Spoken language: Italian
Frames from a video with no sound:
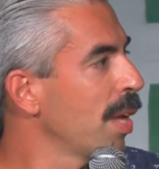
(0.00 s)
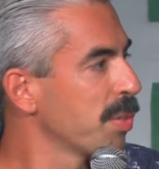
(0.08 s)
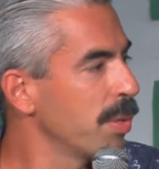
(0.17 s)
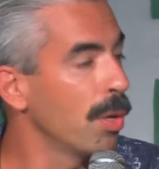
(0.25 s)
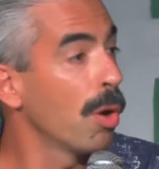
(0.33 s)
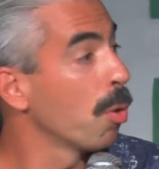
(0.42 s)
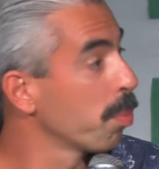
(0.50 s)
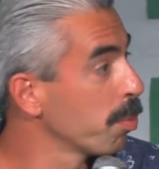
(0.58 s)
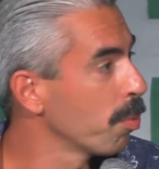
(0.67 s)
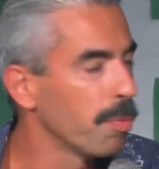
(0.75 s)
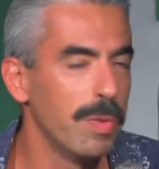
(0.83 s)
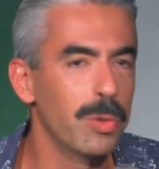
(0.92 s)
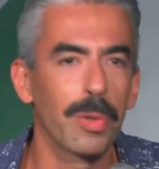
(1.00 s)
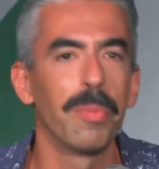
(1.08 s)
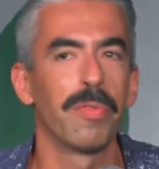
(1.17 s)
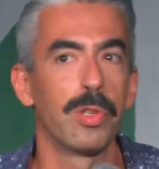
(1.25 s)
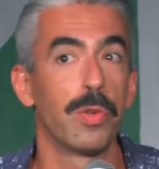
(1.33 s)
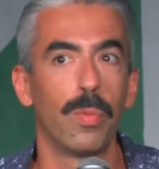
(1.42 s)
Ah sì, no, ho, ho visto che
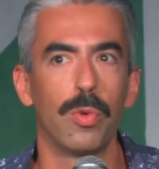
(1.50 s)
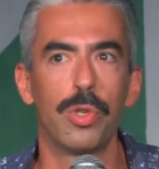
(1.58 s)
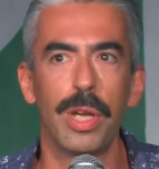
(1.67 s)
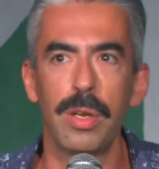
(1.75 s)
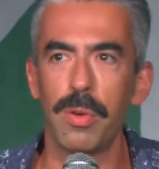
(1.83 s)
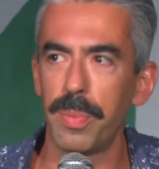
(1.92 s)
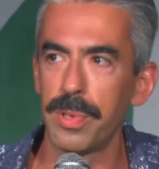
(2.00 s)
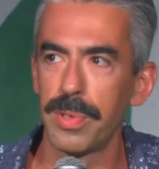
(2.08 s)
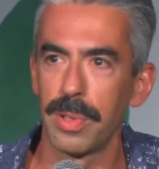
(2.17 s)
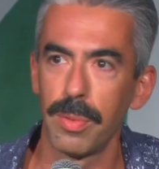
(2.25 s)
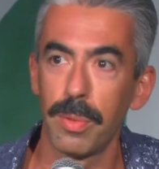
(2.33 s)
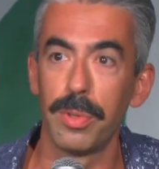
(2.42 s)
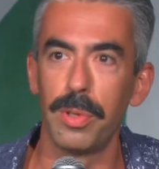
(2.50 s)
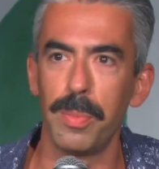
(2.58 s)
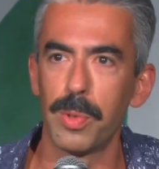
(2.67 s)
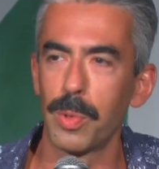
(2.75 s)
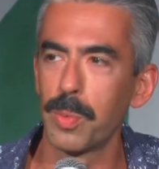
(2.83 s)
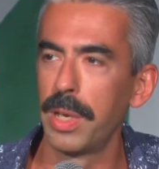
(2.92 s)
vi facevo un cenno, ho pensato, oddio mi
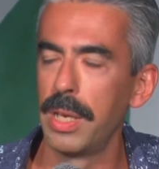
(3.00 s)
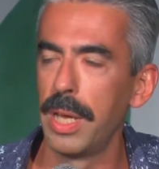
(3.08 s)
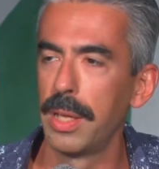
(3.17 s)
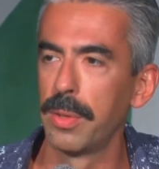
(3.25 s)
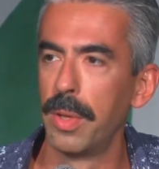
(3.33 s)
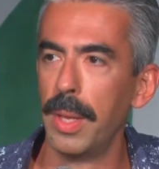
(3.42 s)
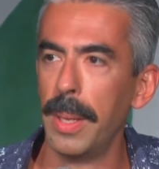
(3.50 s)
sono sbagliato